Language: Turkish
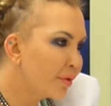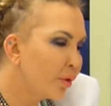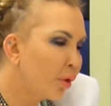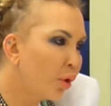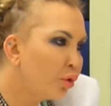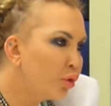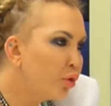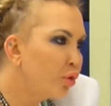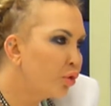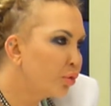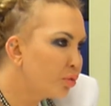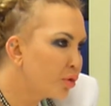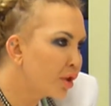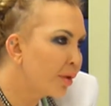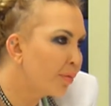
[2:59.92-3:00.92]
Odun
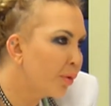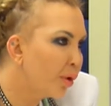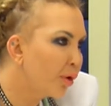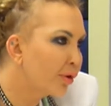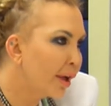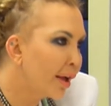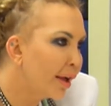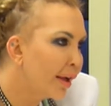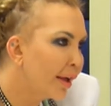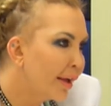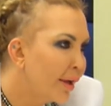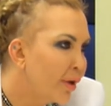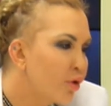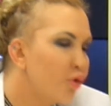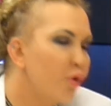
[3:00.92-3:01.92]
yutmuş gibi orada.
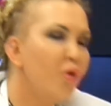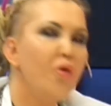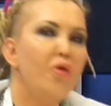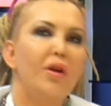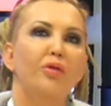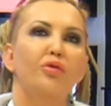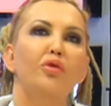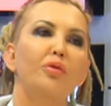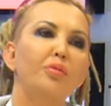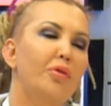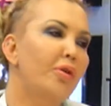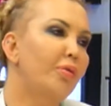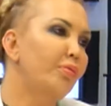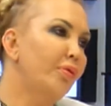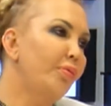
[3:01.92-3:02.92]
Şöyle
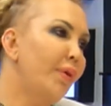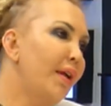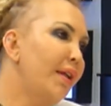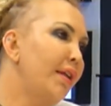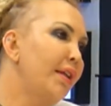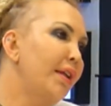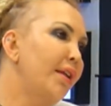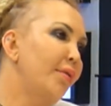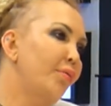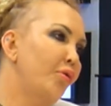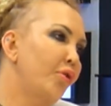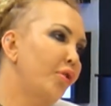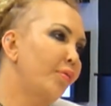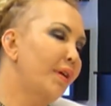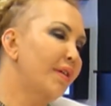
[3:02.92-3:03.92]
durmuyor mu? Ben
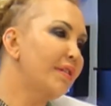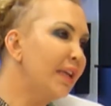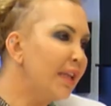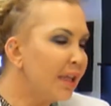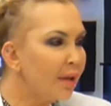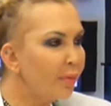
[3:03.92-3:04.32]
inanamıyorum ya. Senin gibi